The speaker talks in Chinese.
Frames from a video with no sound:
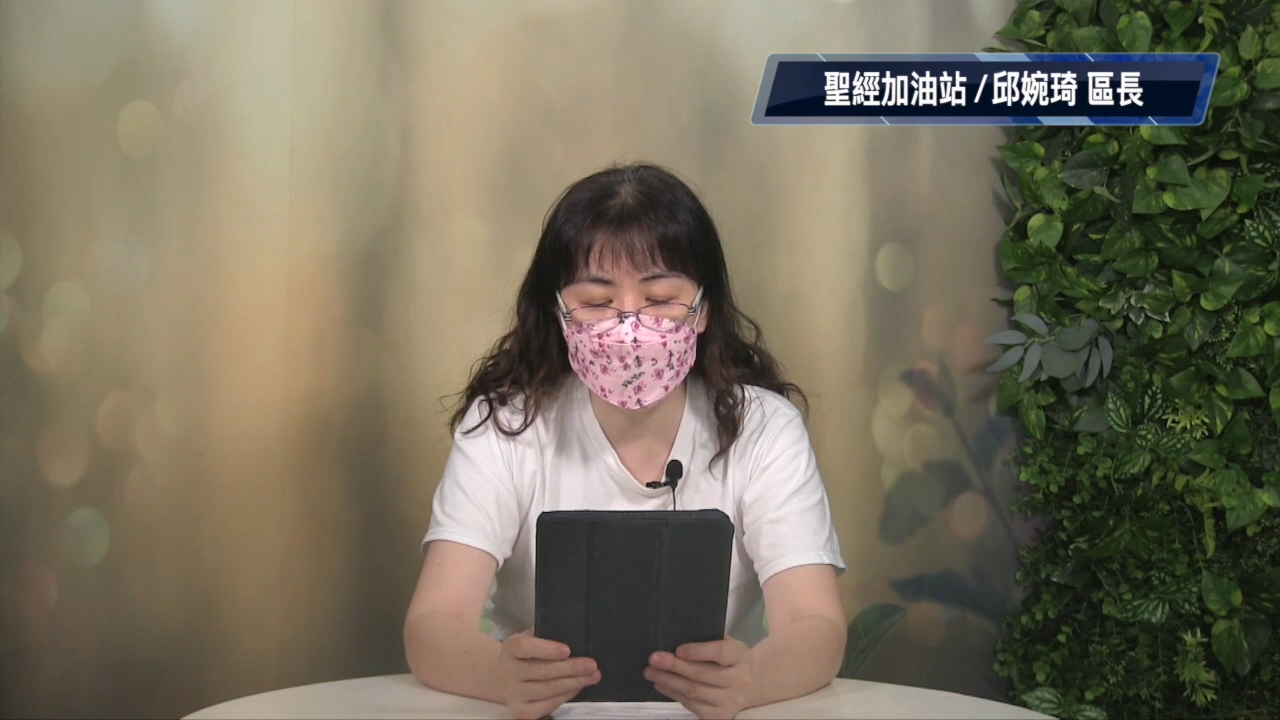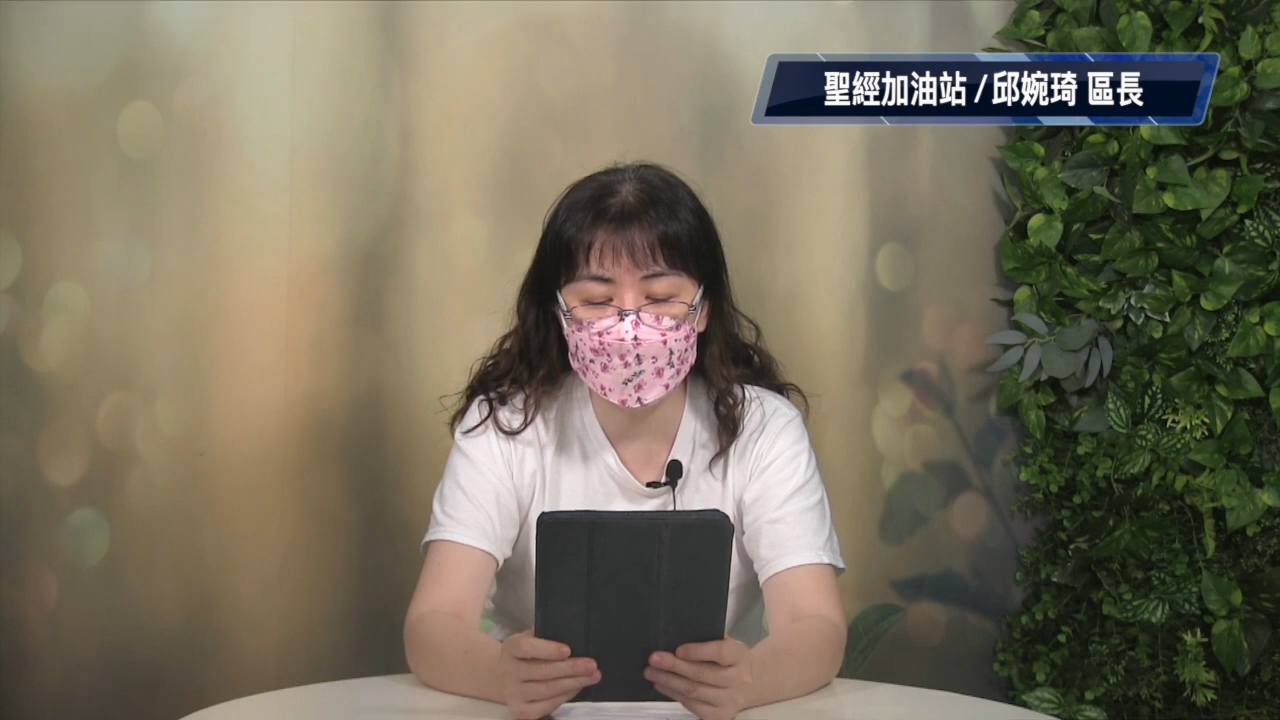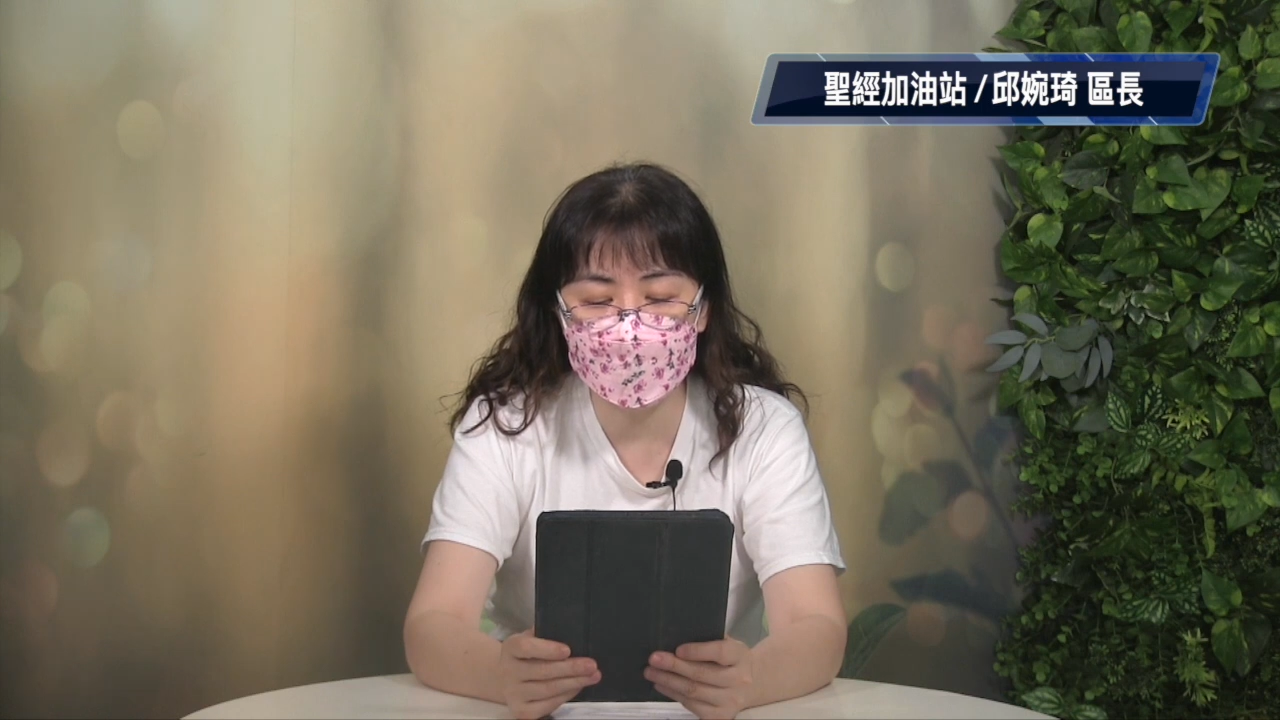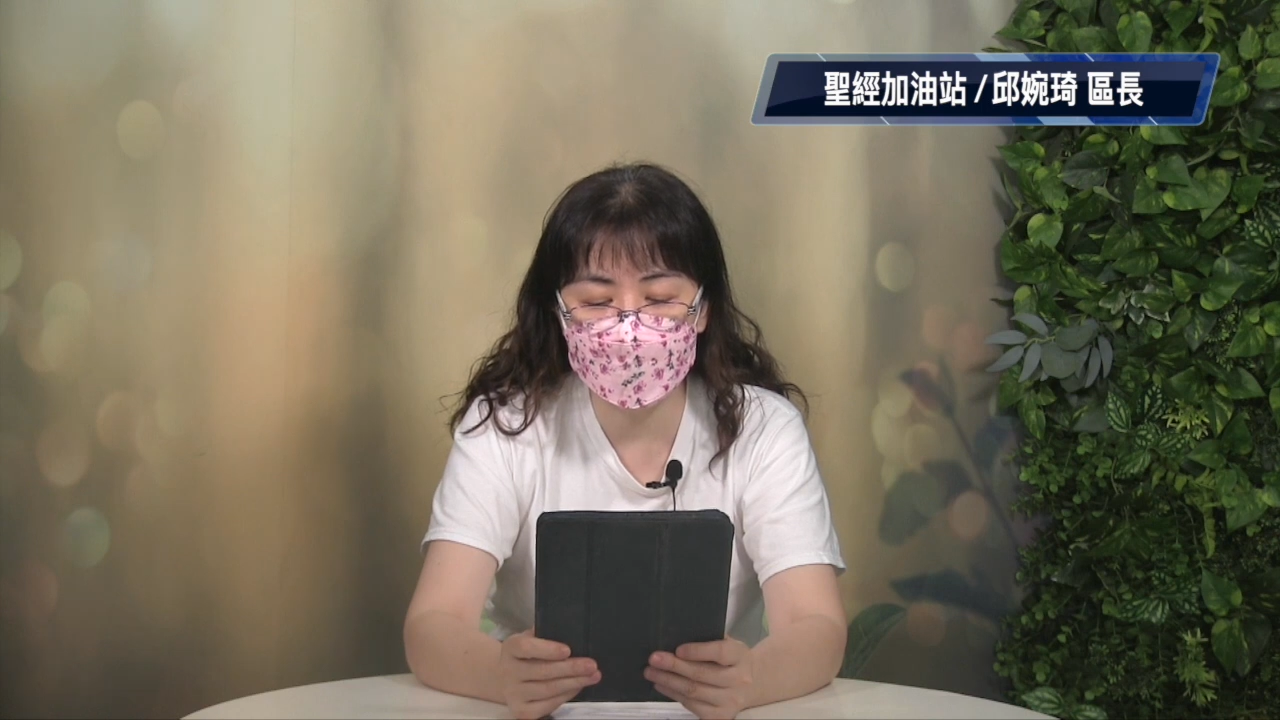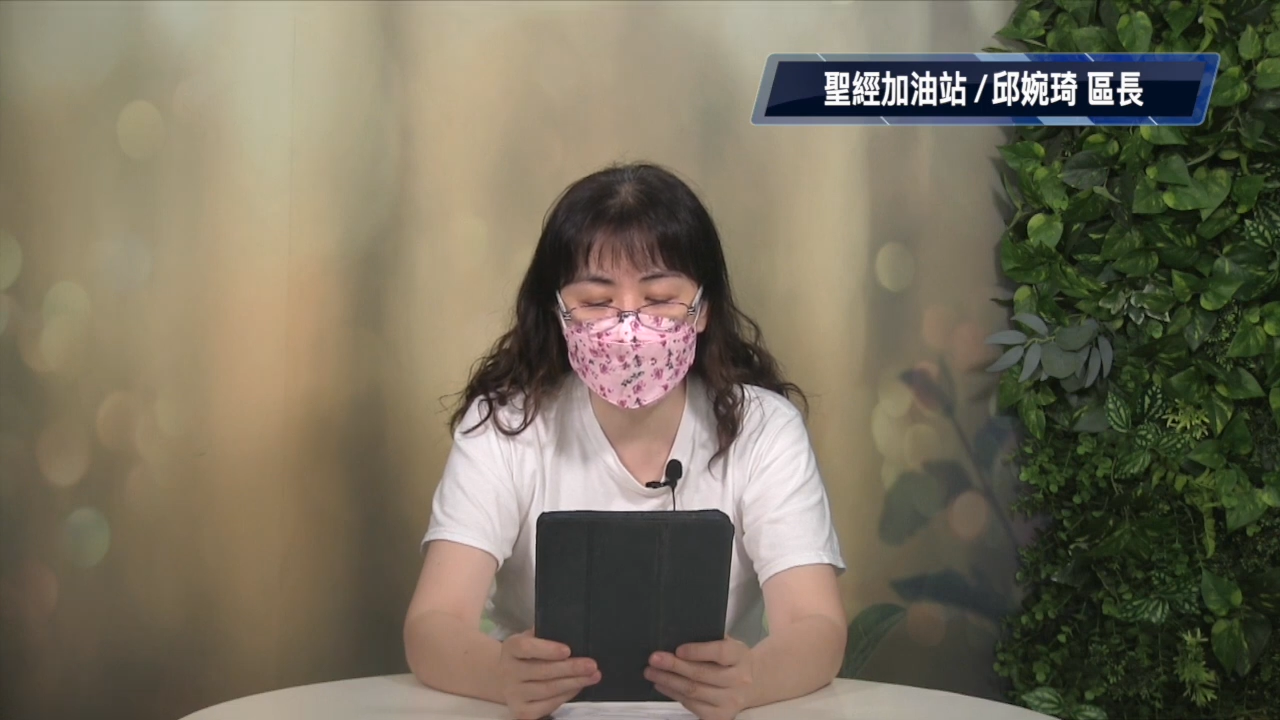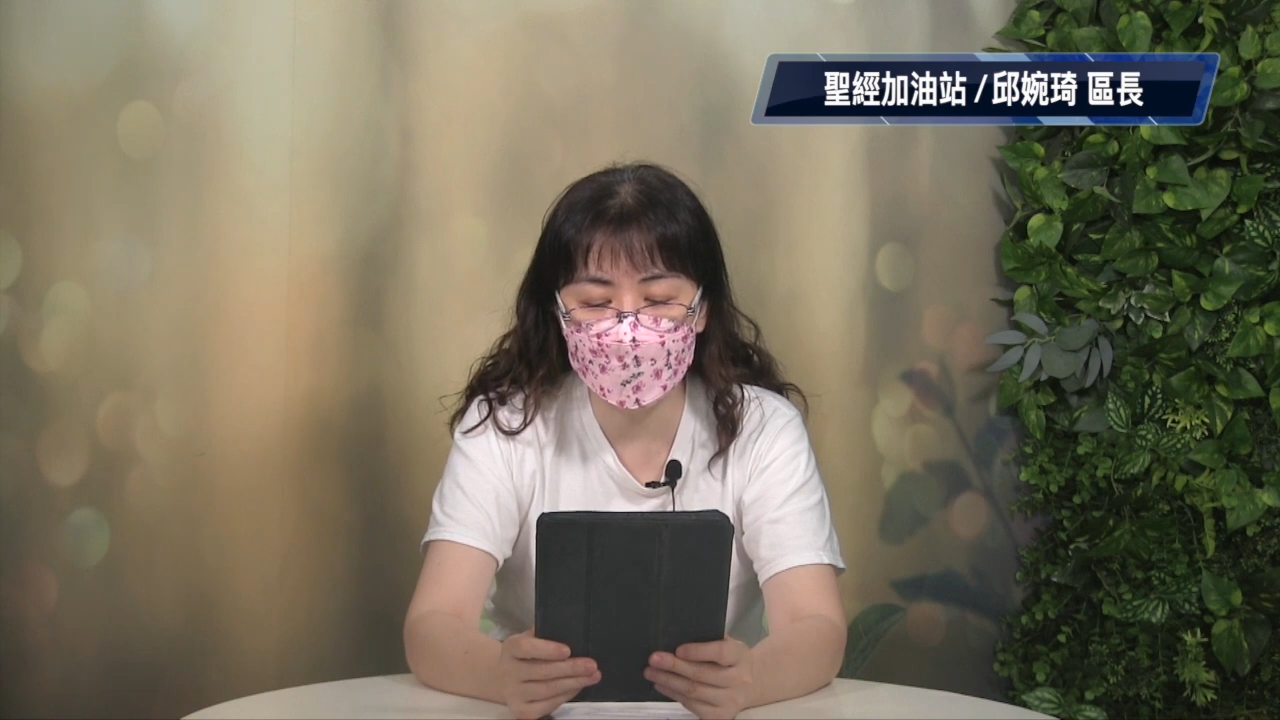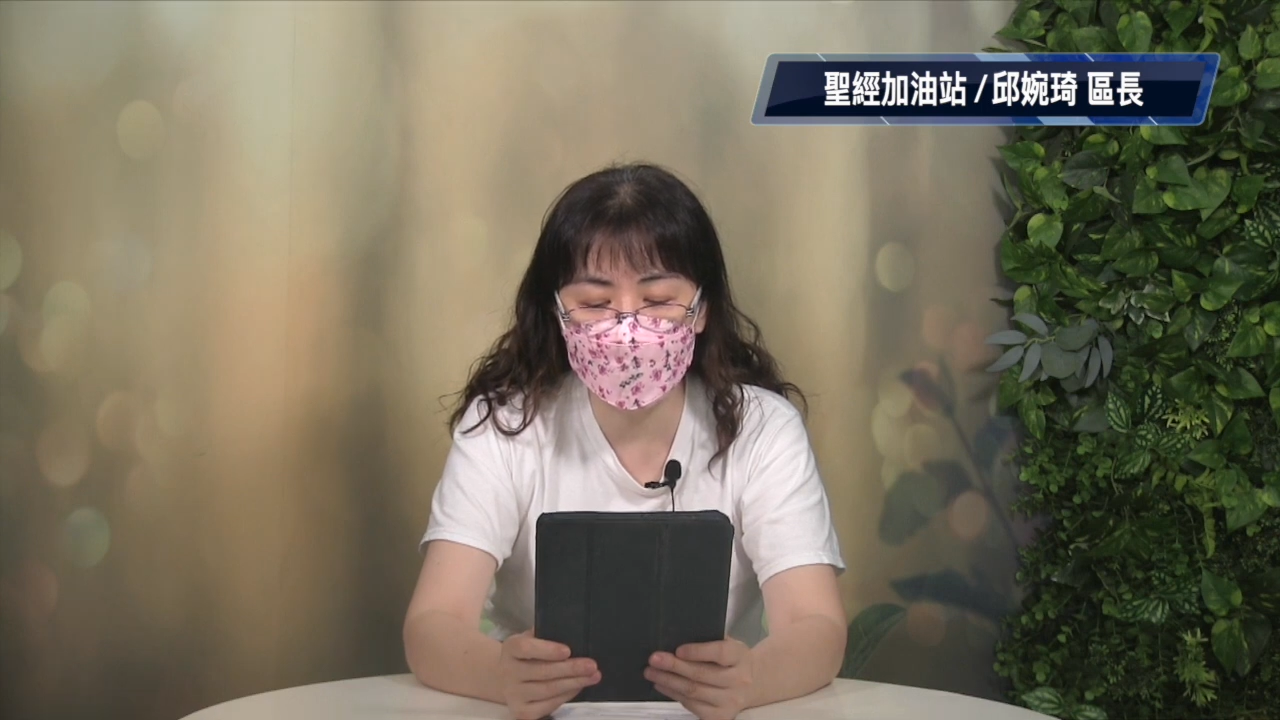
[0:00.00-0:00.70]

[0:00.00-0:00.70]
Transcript: 一切的